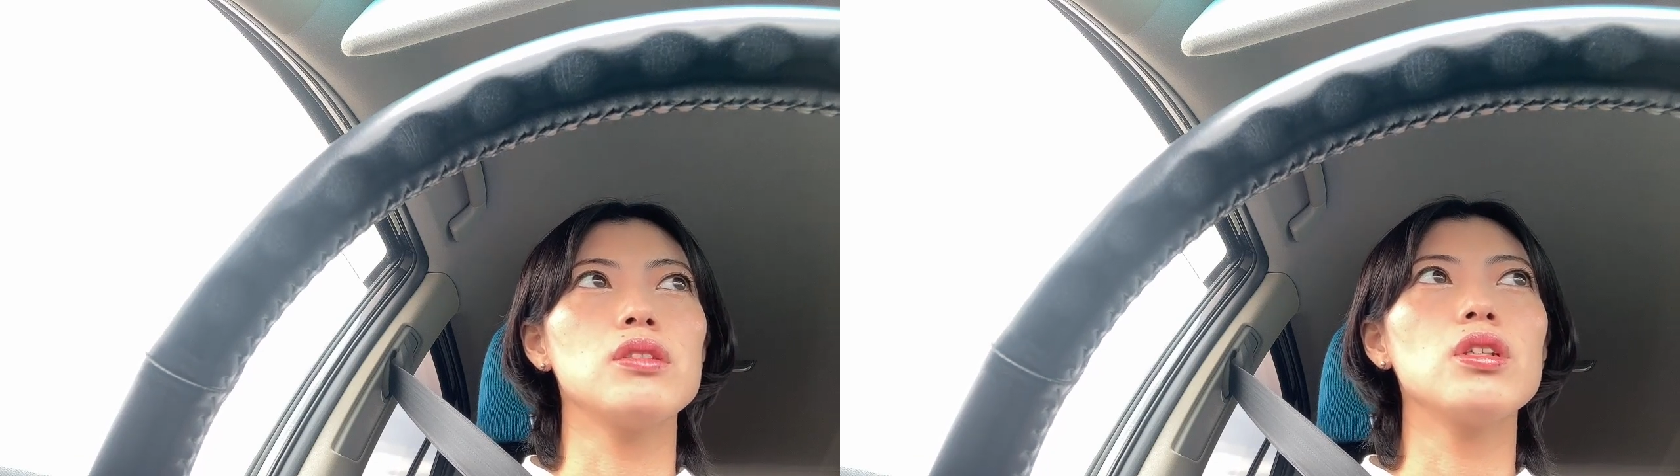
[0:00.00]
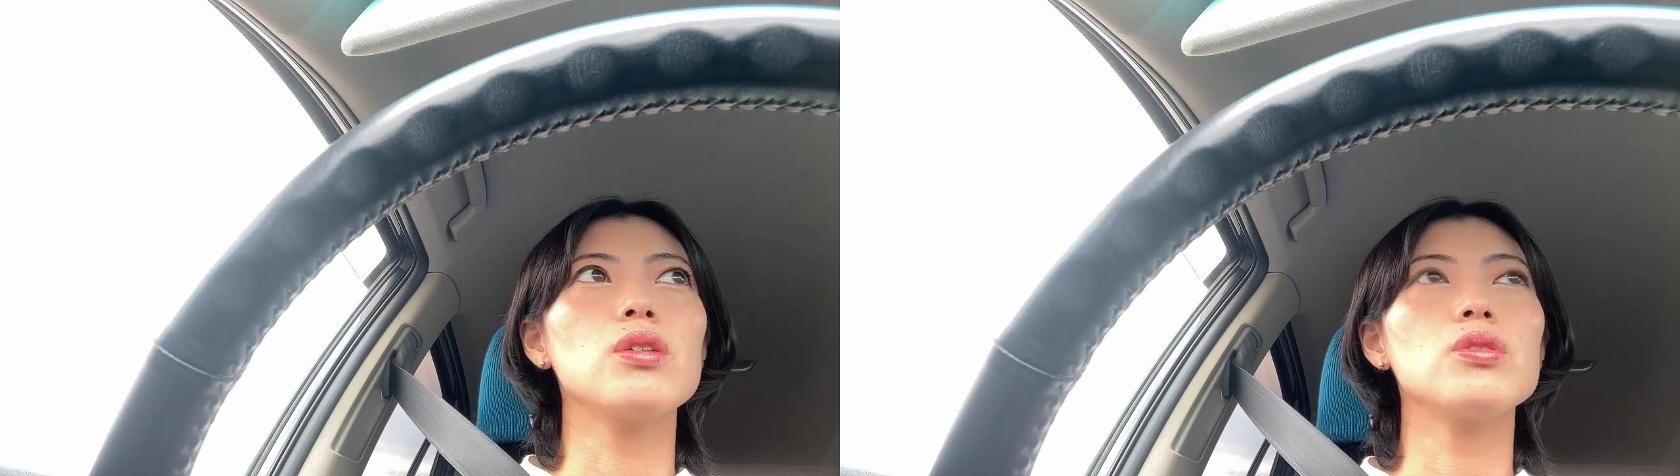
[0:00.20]

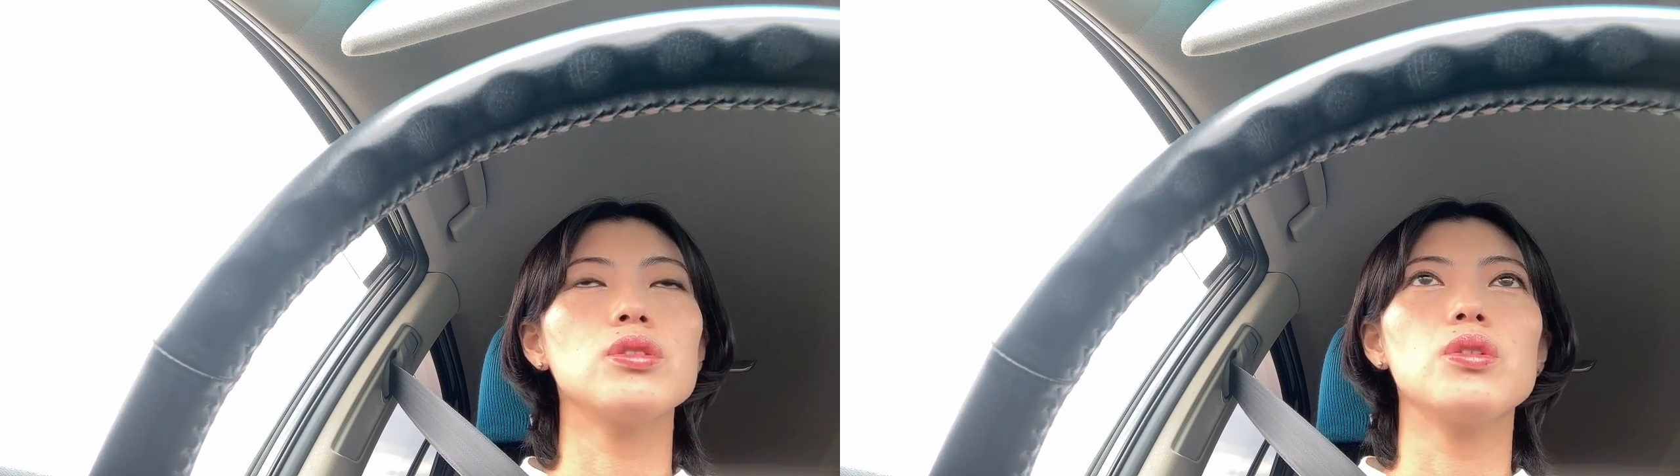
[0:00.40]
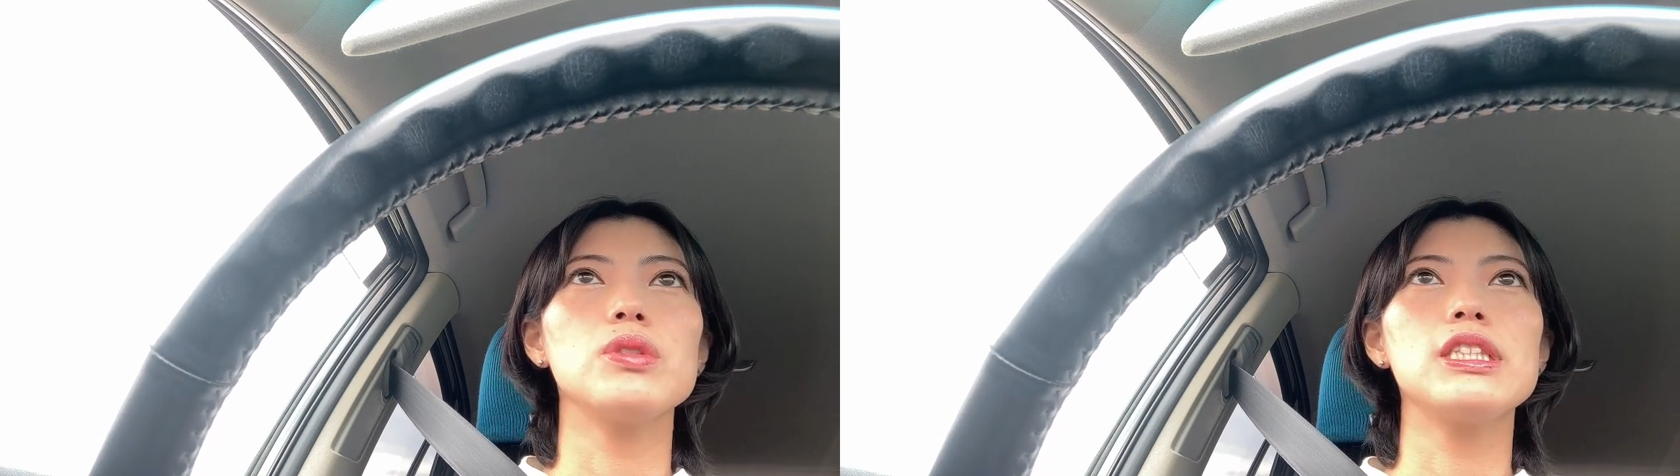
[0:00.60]
それこ
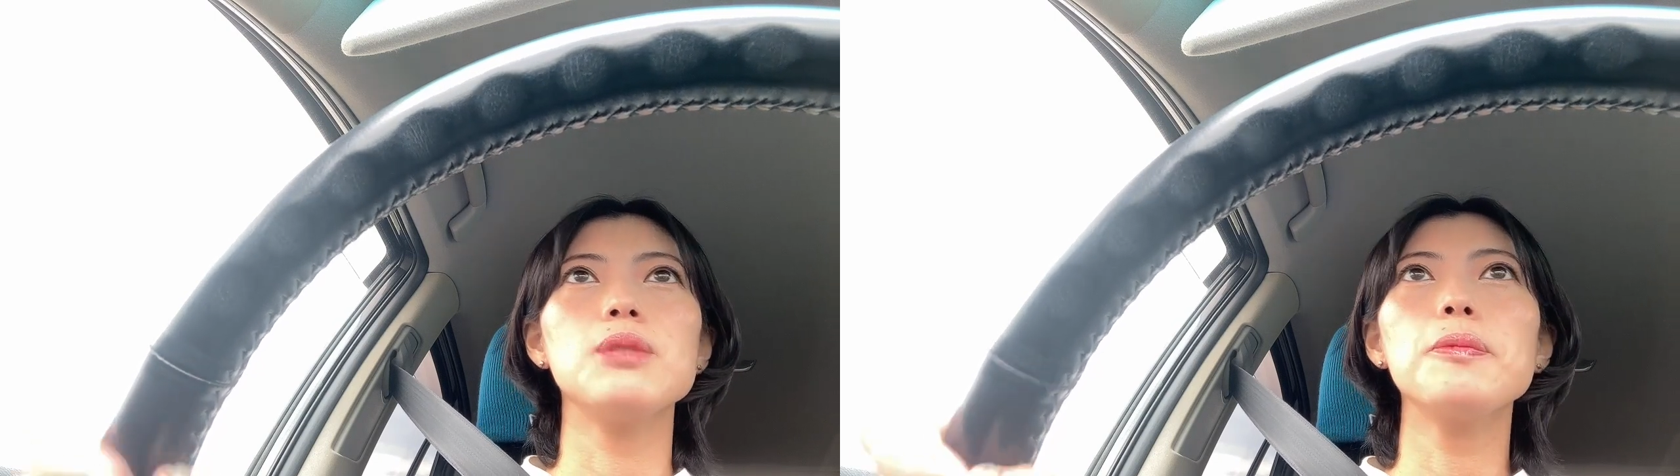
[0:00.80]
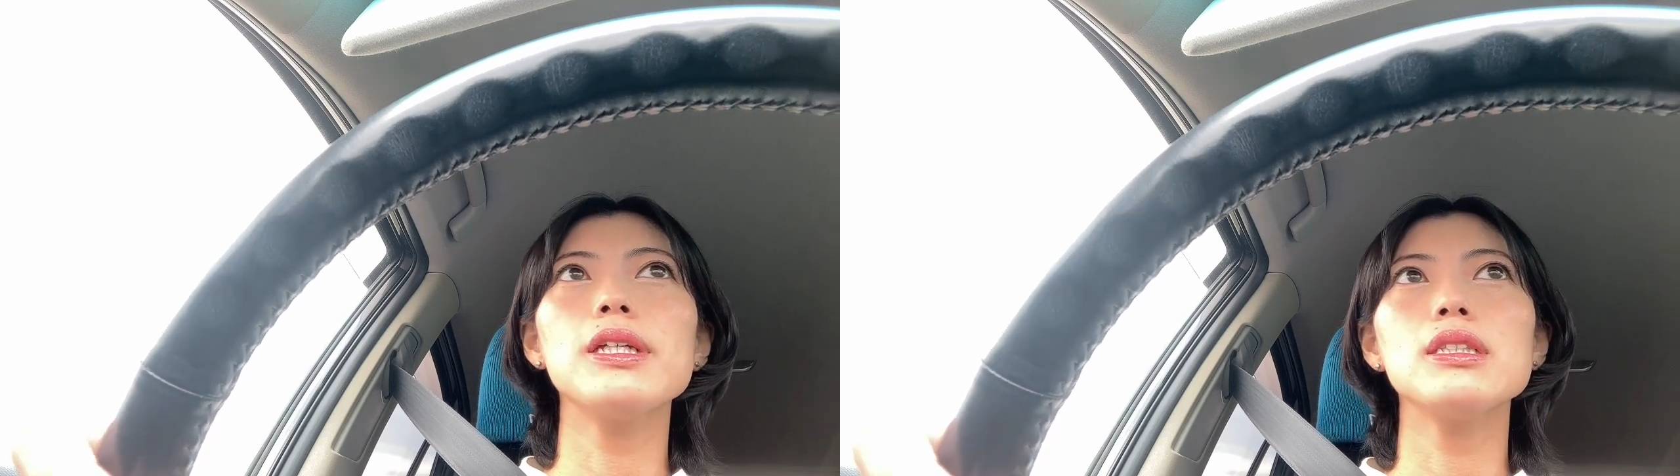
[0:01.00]
そ一
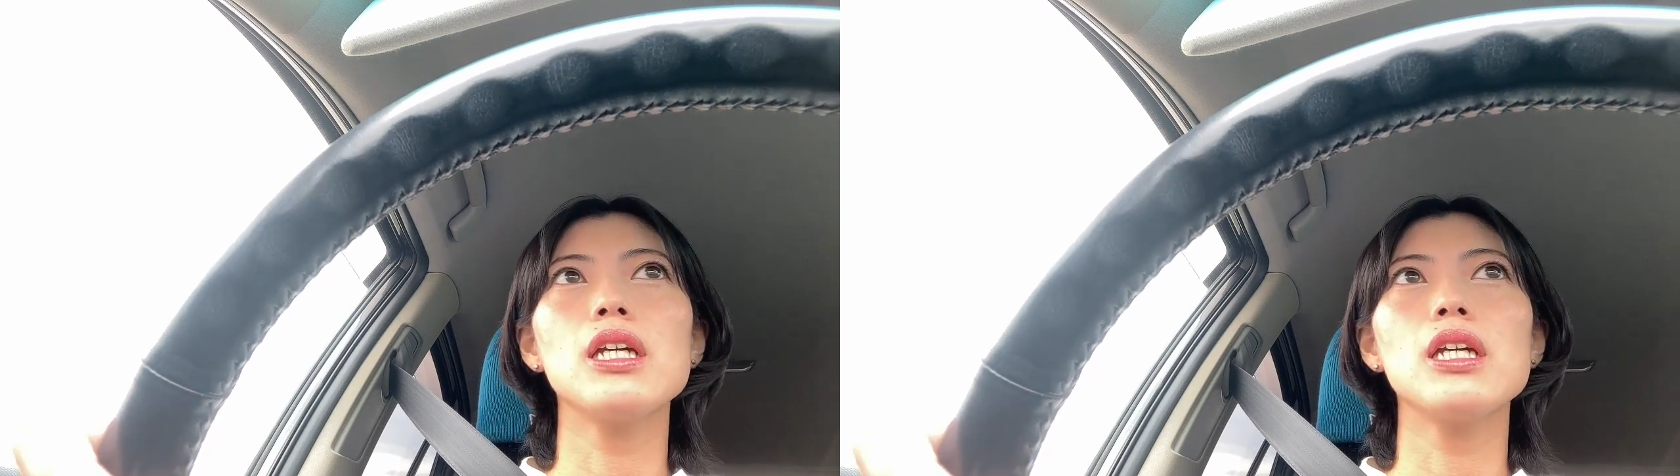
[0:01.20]
番